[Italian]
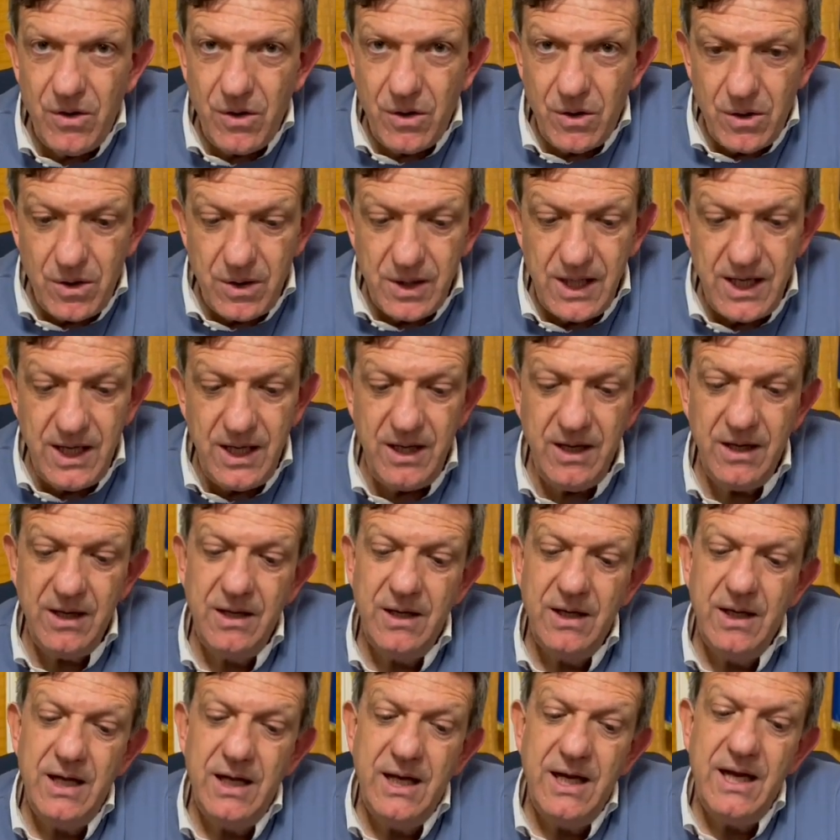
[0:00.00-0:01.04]
ore
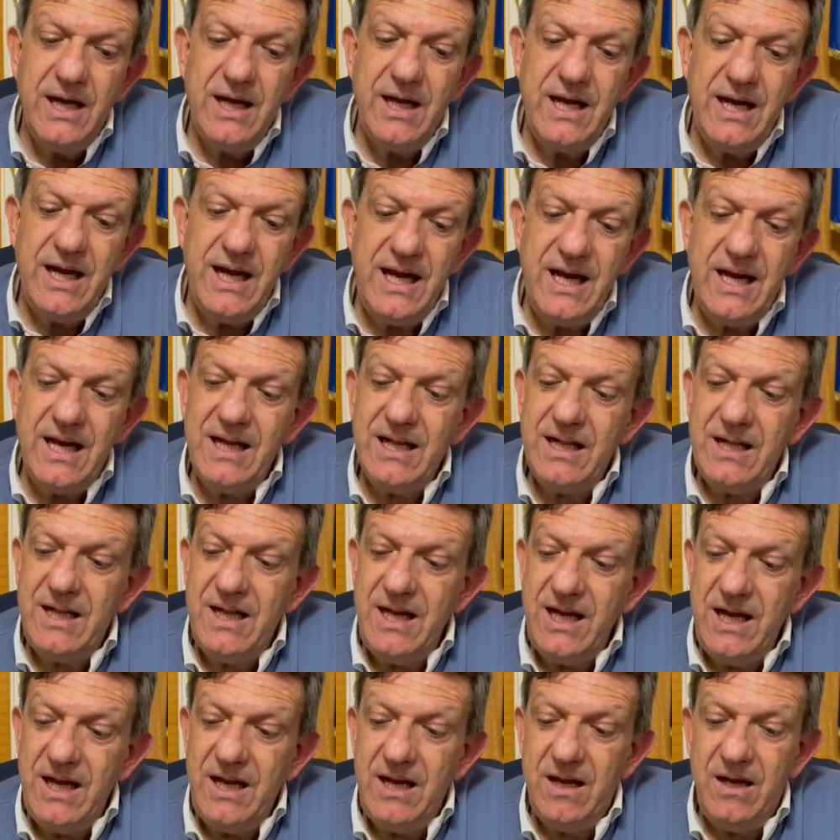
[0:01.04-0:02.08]
è
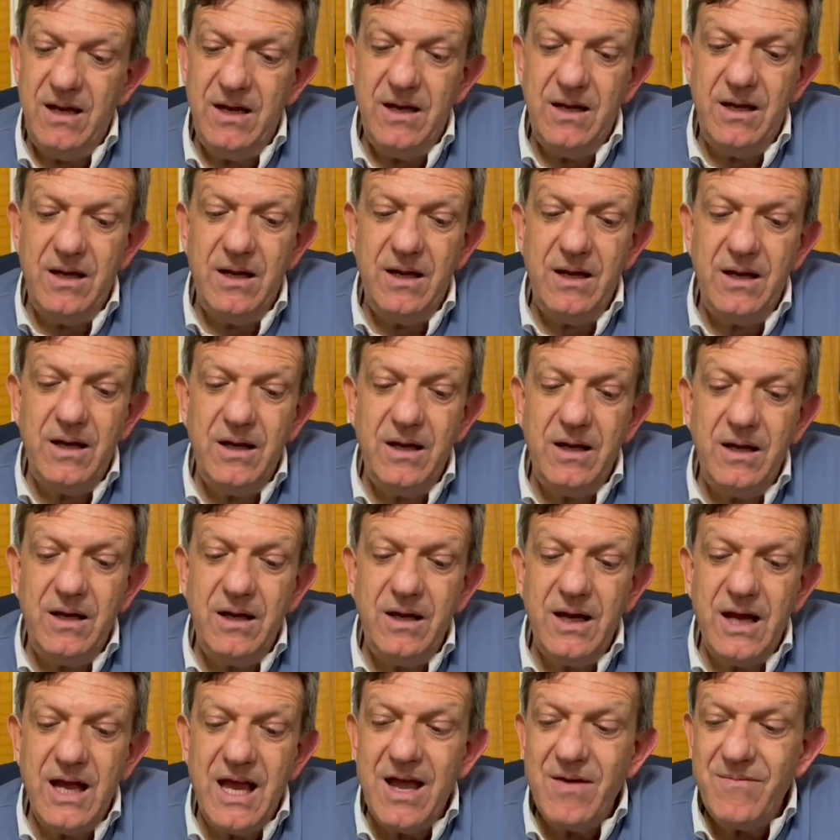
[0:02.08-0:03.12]
di
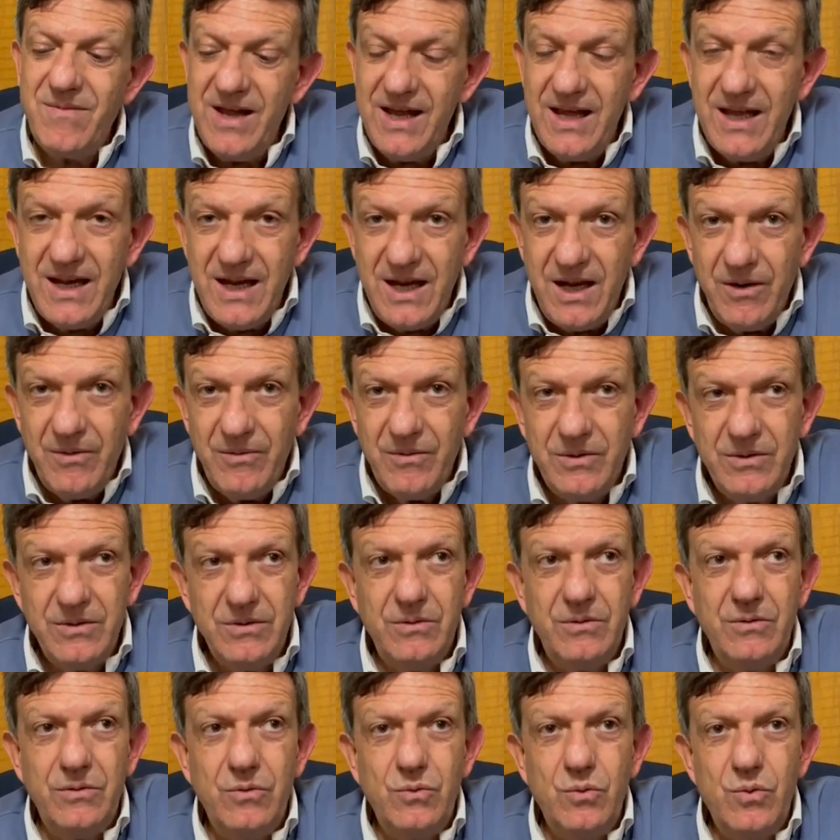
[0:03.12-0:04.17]
eh, avere
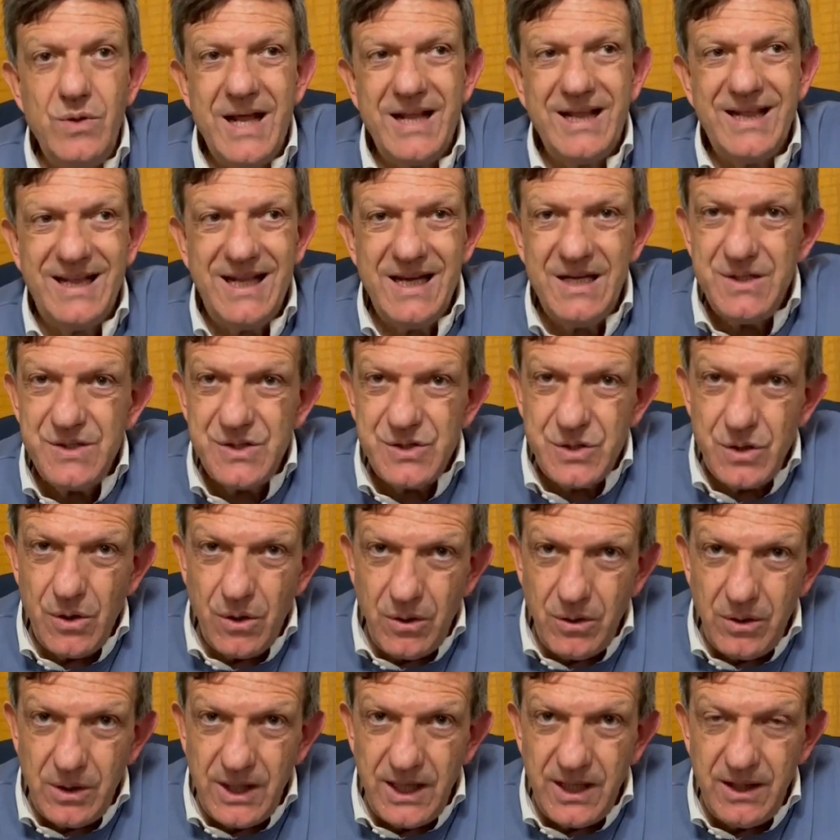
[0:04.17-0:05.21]

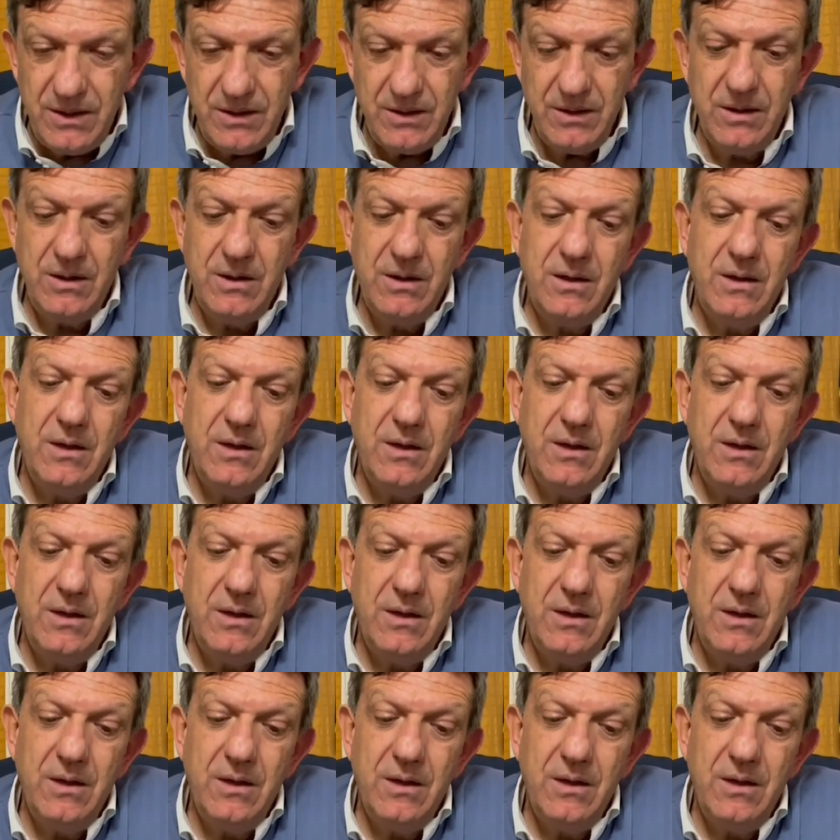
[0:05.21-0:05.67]
un'attenzione